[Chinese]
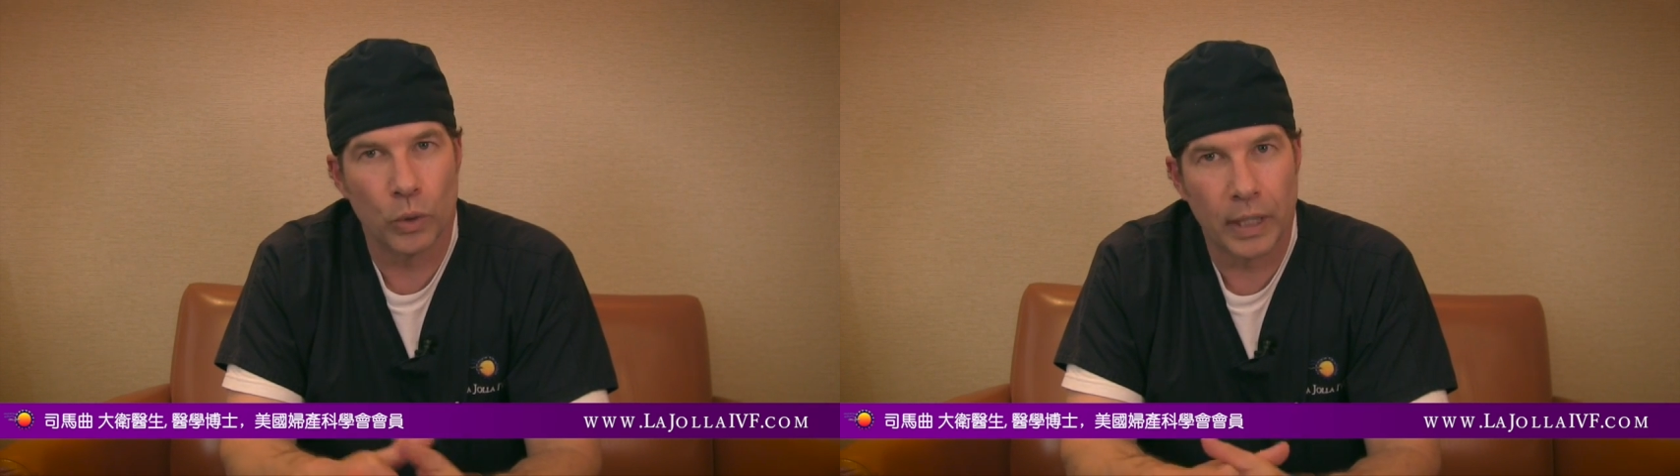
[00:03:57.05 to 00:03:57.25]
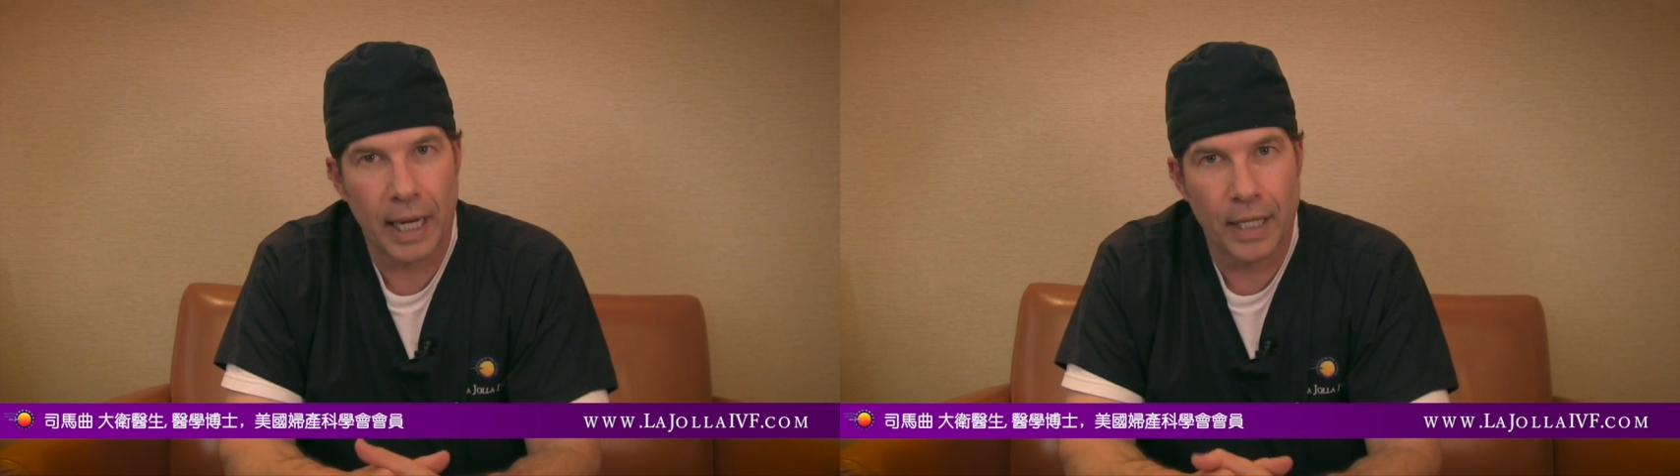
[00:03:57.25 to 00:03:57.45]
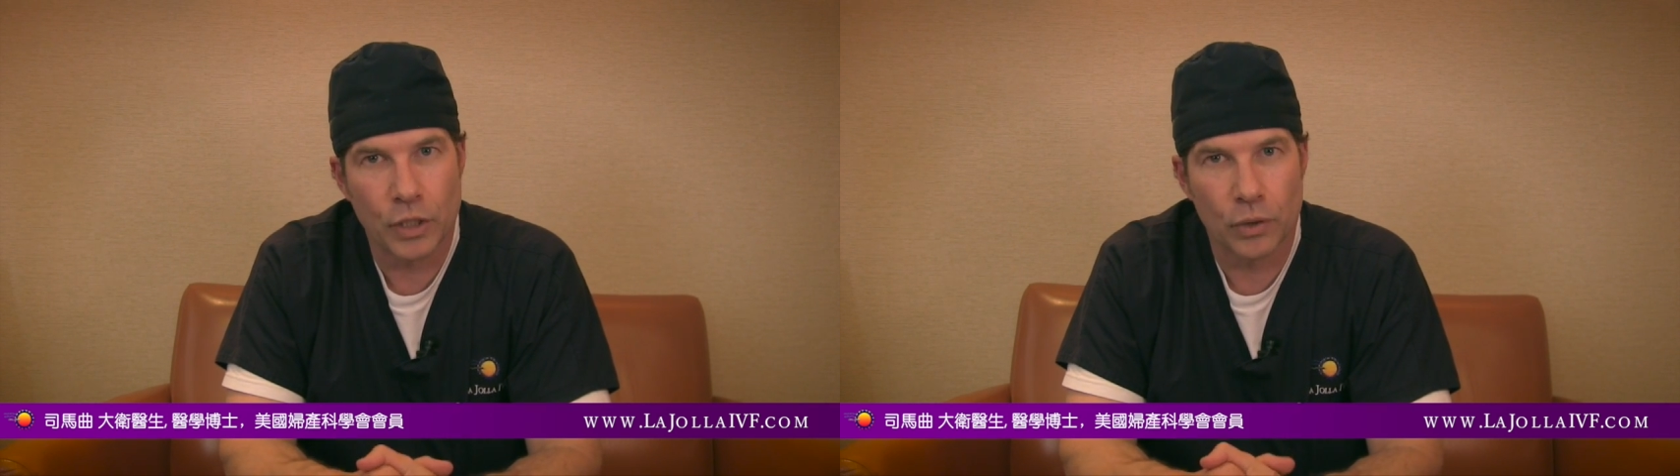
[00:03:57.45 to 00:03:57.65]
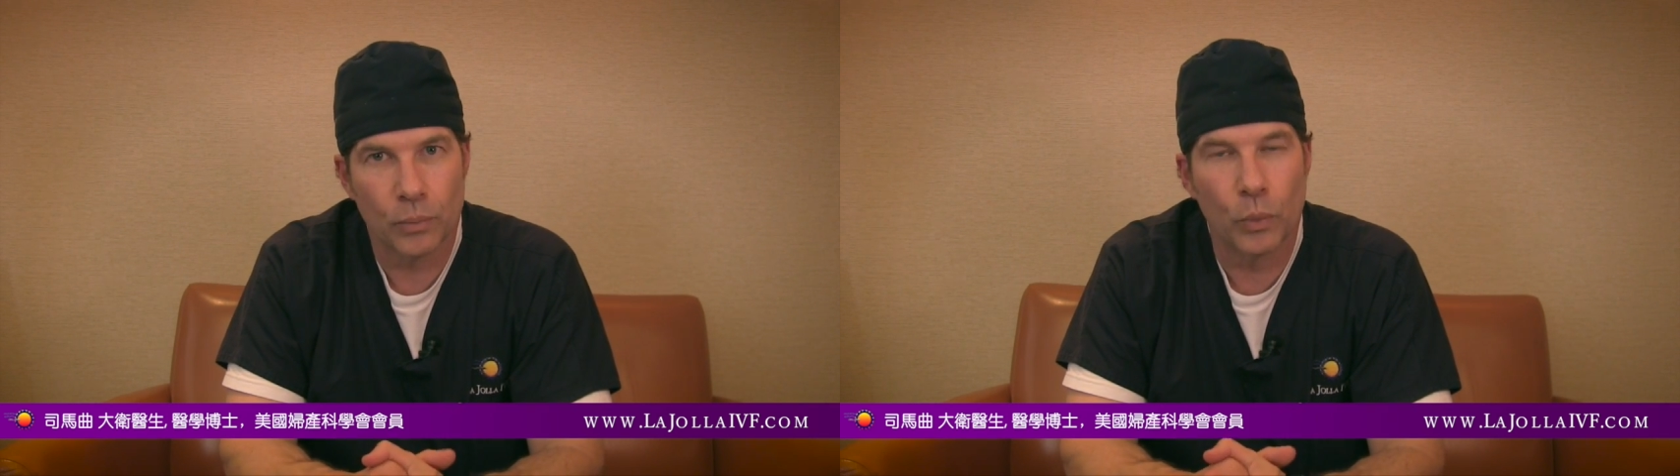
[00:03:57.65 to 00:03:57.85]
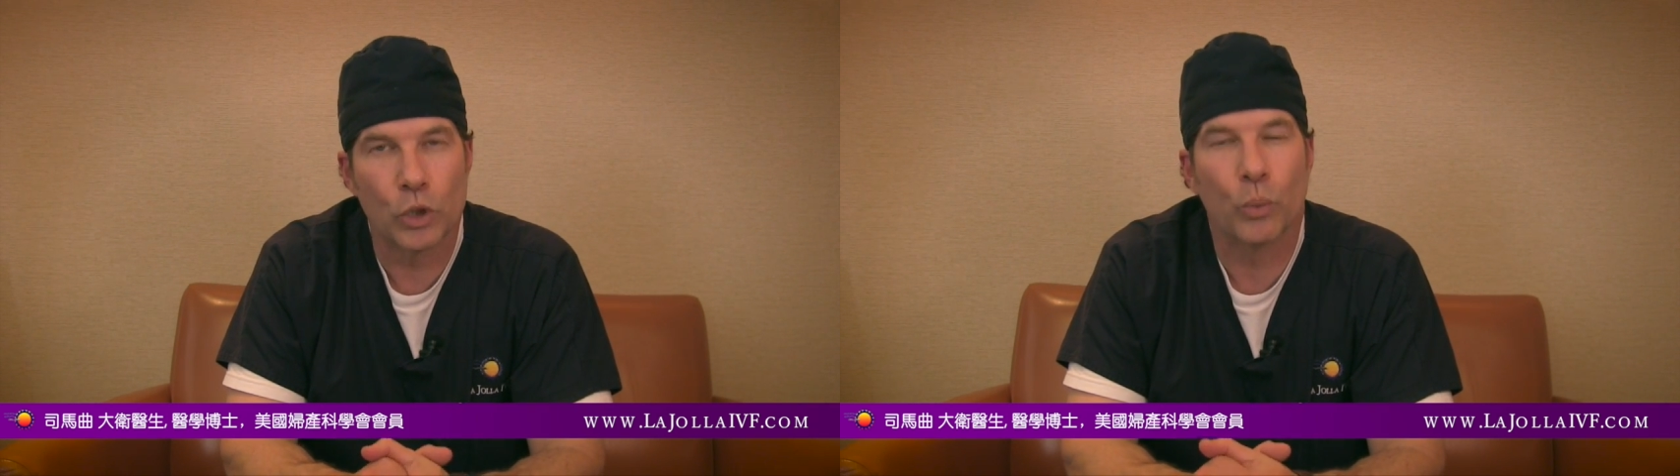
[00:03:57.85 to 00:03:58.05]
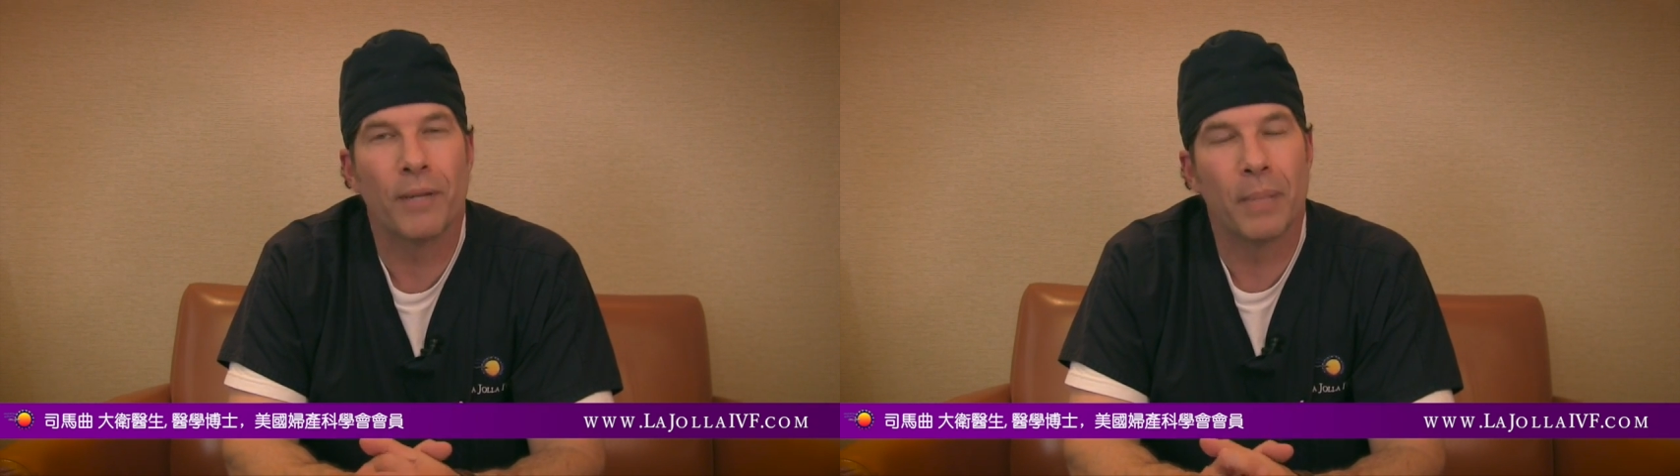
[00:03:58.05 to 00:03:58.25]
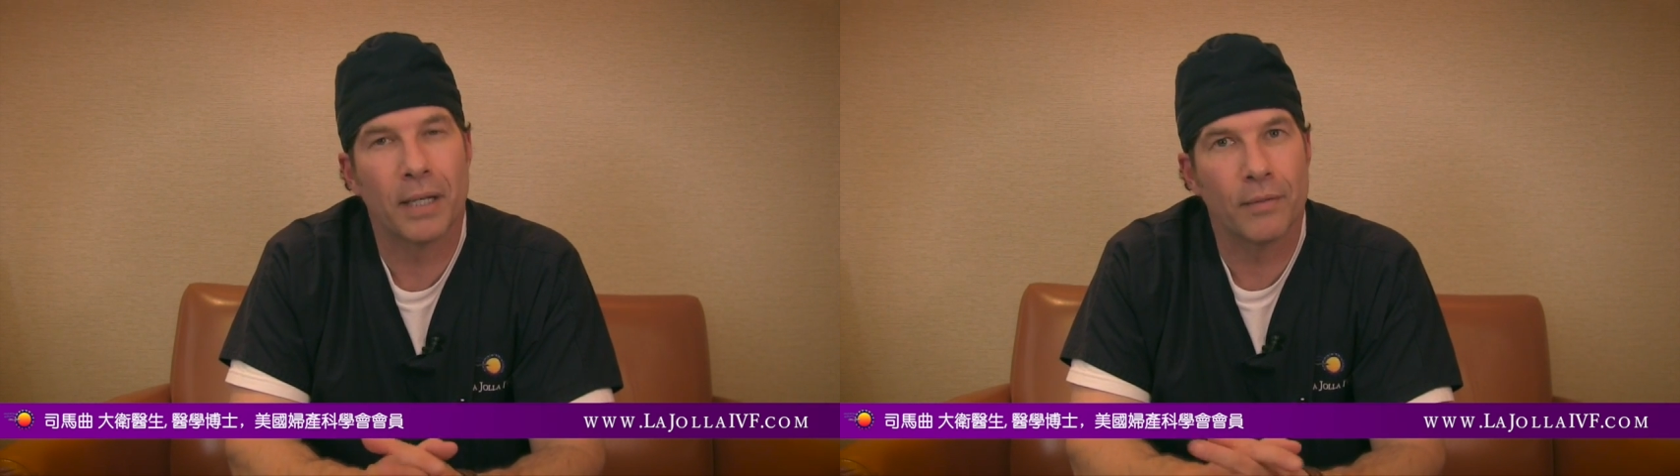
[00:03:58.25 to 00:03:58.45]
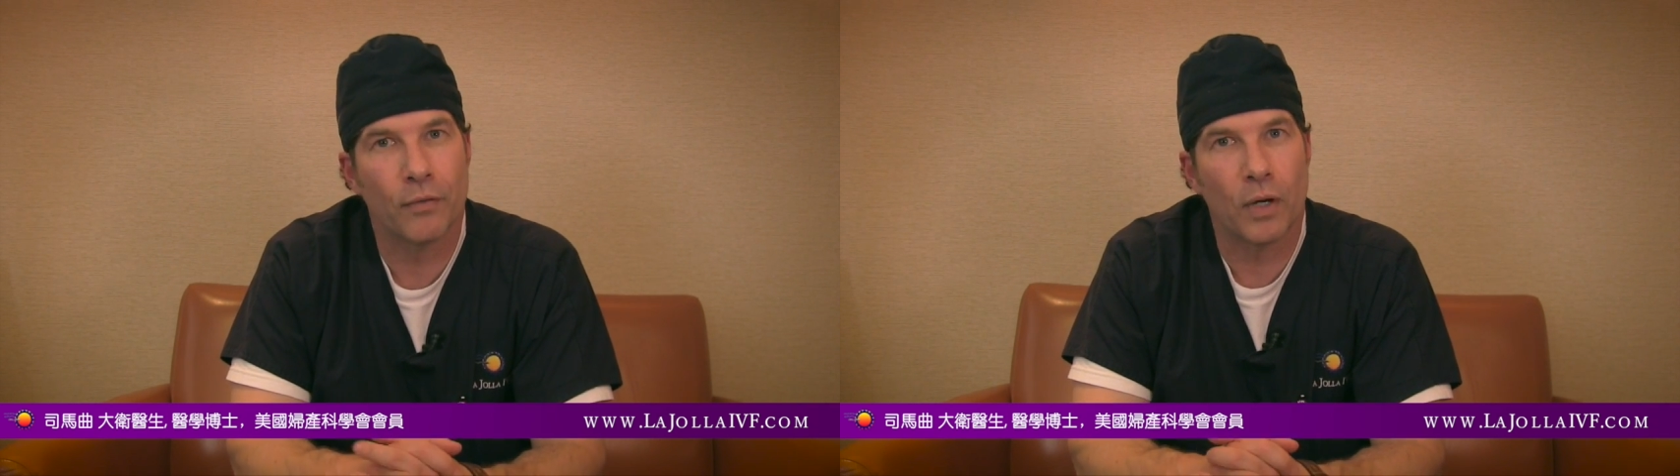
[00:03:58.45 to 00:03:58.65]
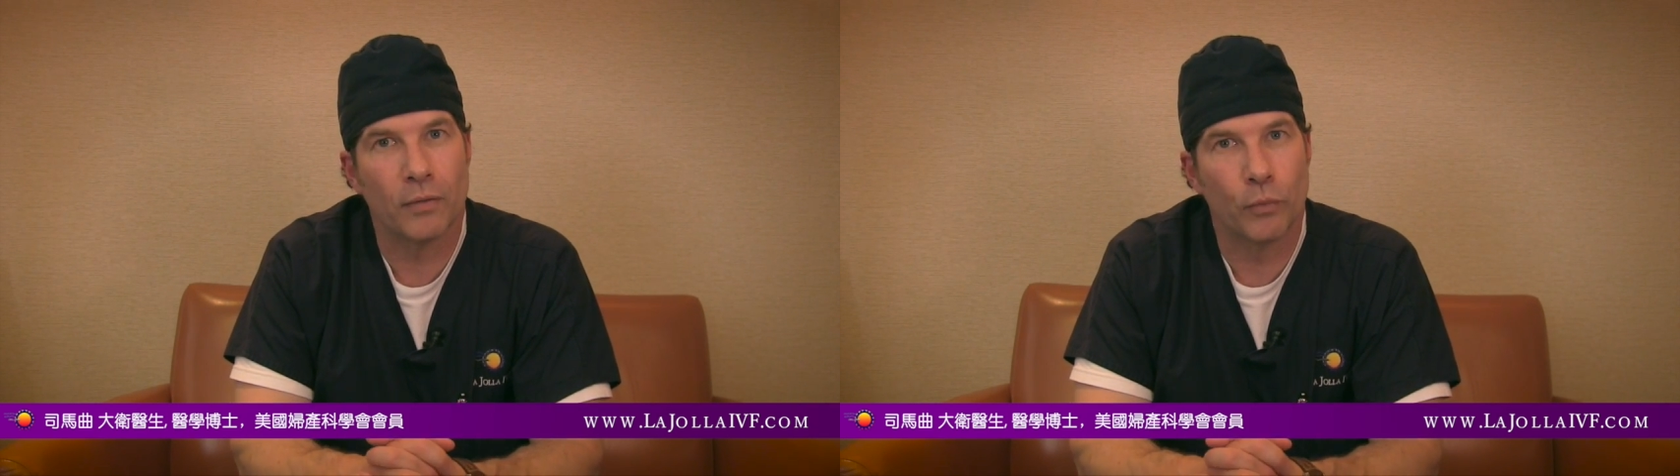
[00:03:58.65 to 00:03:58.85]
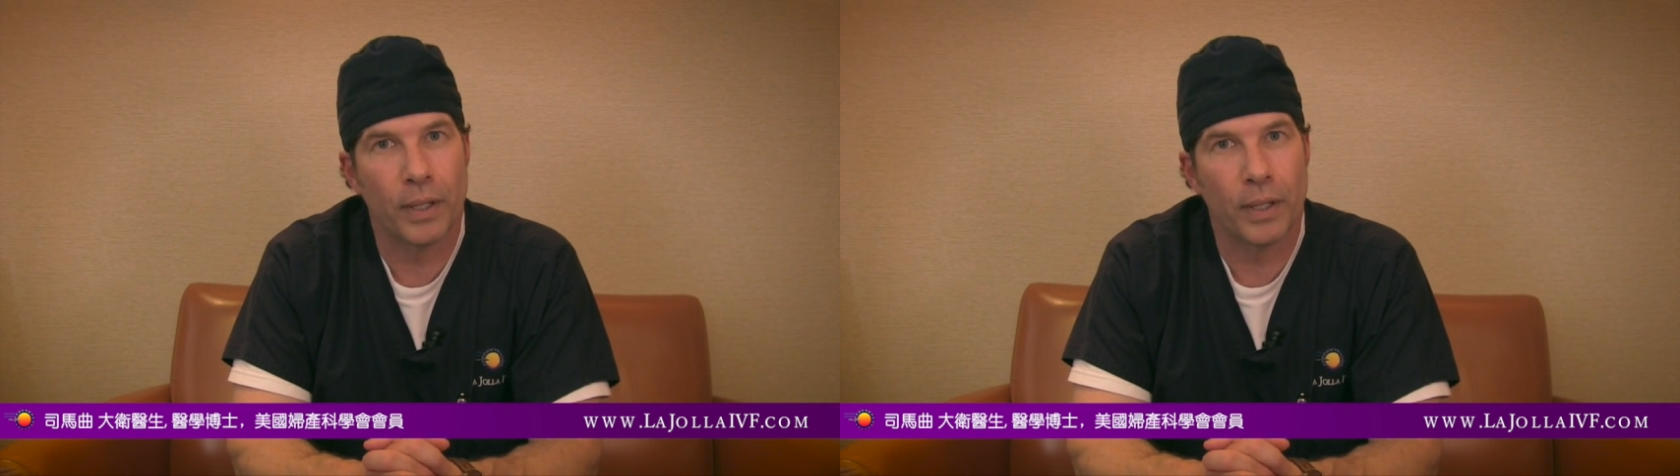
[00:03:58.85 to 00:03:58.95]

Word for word: 我们诊所之